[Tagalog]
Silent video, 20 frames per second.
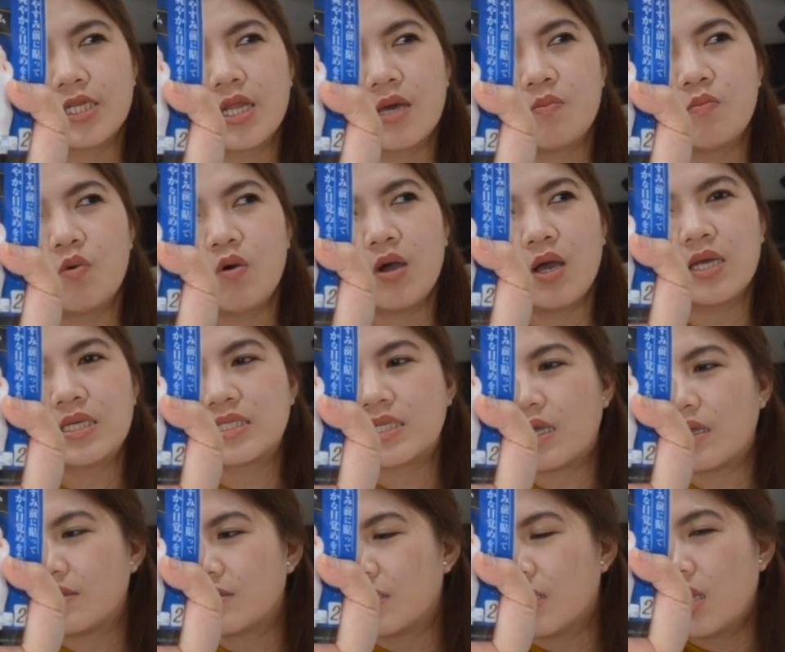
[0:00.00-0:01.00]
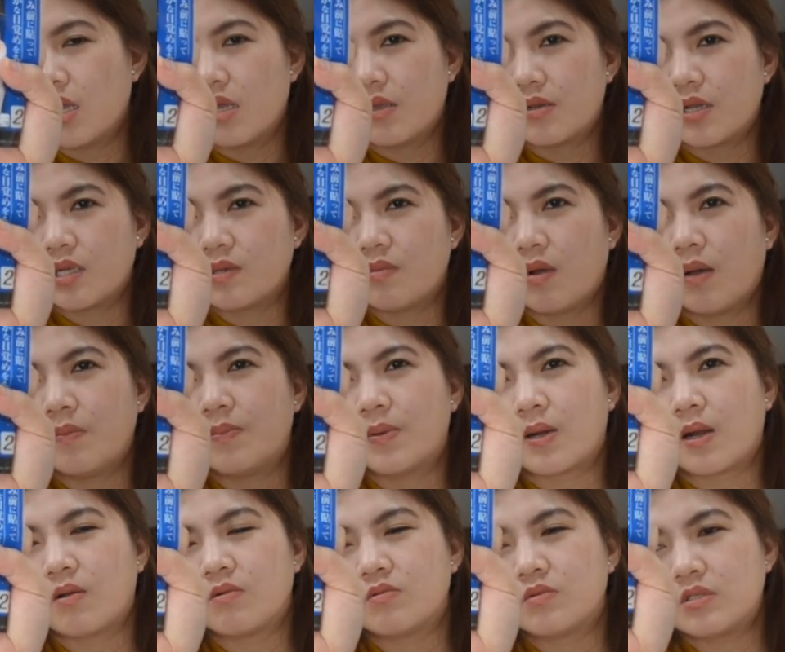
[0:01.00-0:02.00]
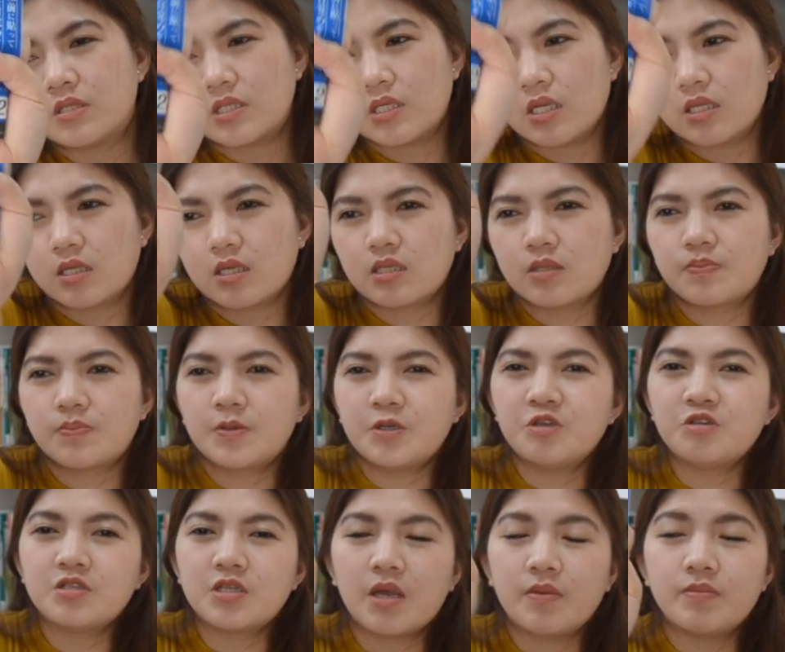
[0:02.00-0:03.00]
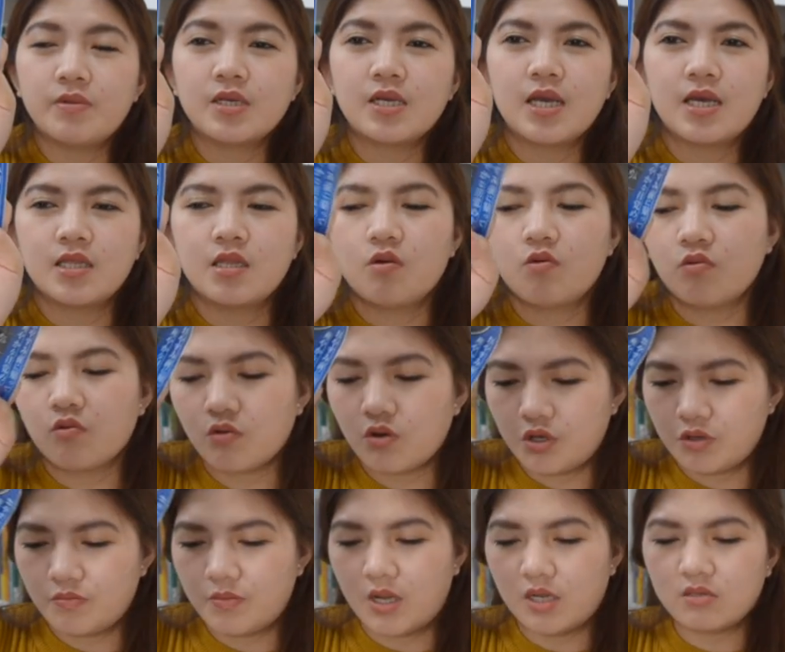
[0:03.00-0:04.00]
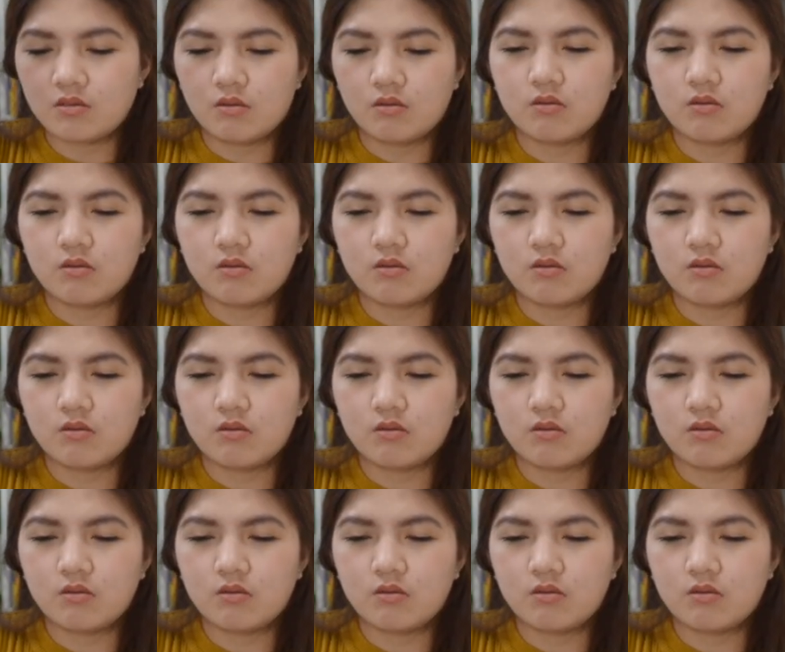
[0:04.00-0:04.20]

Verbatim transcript: kinabukasan, nagbabrown siya, tapos yun sabi nga, nakukuha yung mga